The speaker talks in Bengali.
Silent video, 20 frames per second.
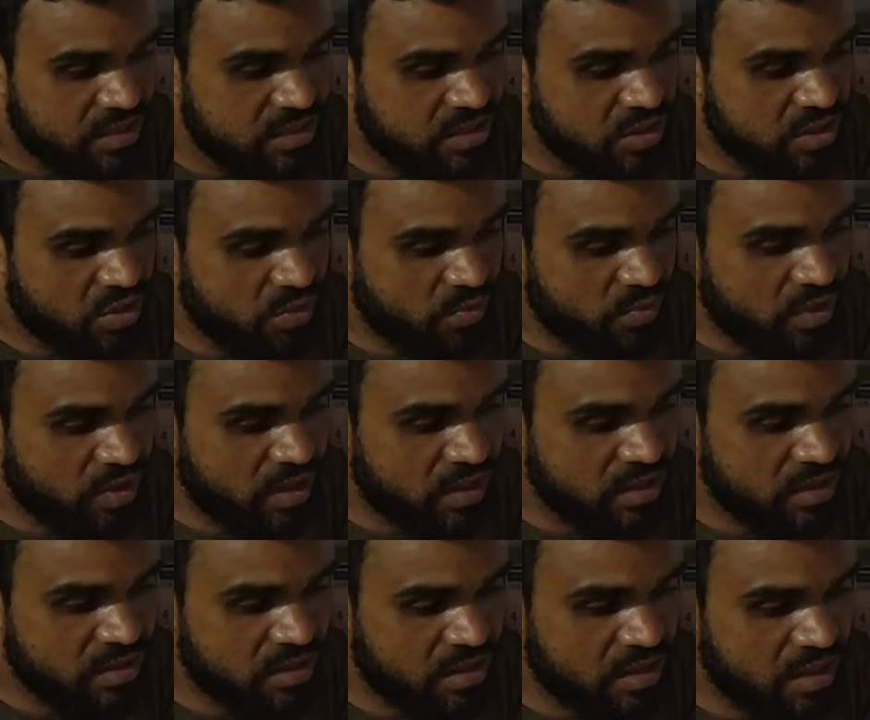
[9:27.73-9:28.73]
জিরো পয়েন্ট
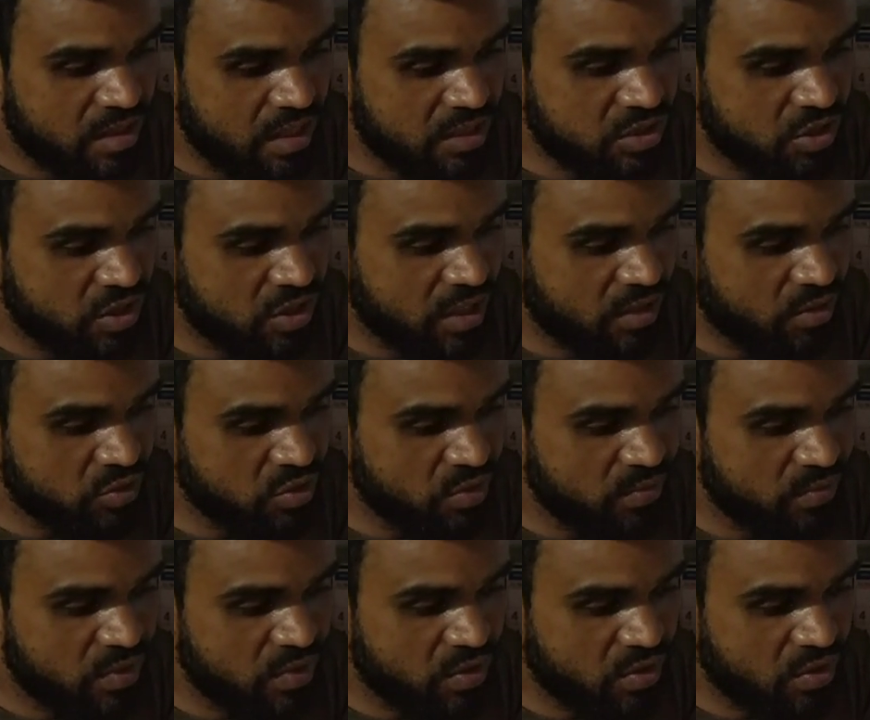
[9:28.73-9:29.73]
এর সাথে কত
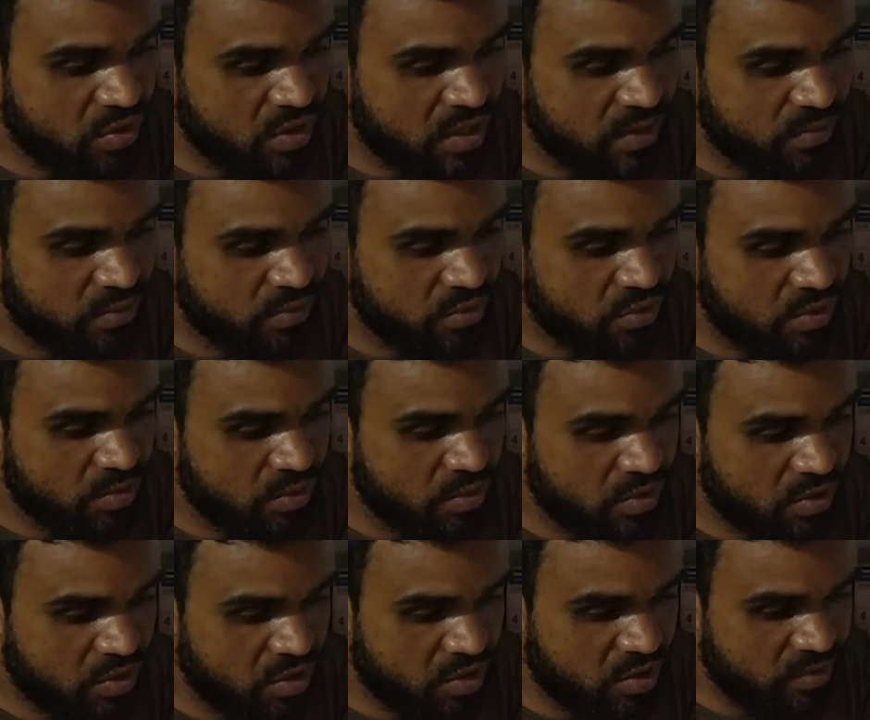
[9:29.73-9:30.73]
বিয়োগ করলে
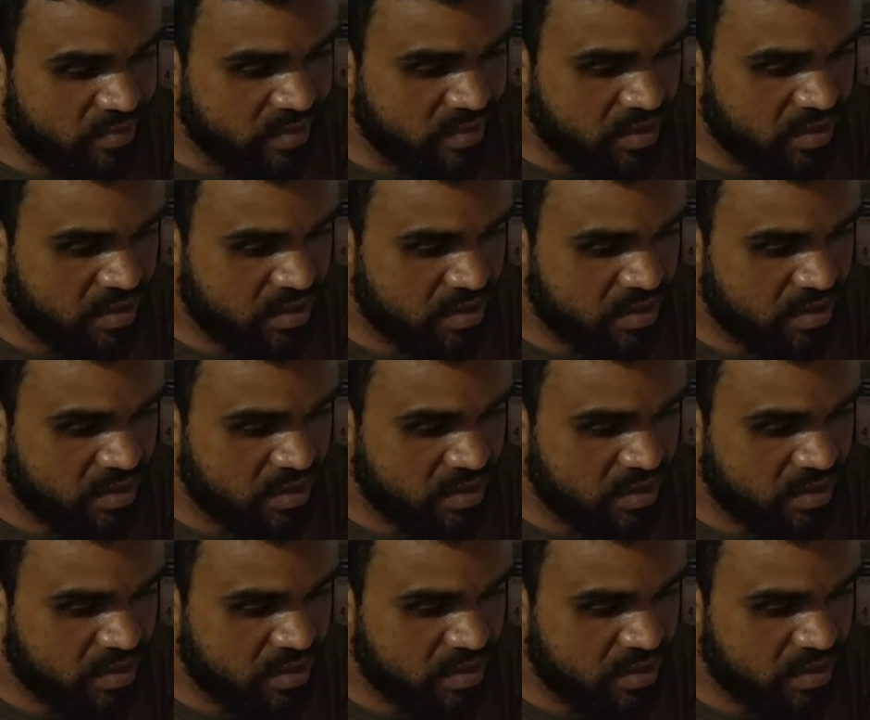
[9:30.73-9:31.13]
পূর্ণবর্গ হবে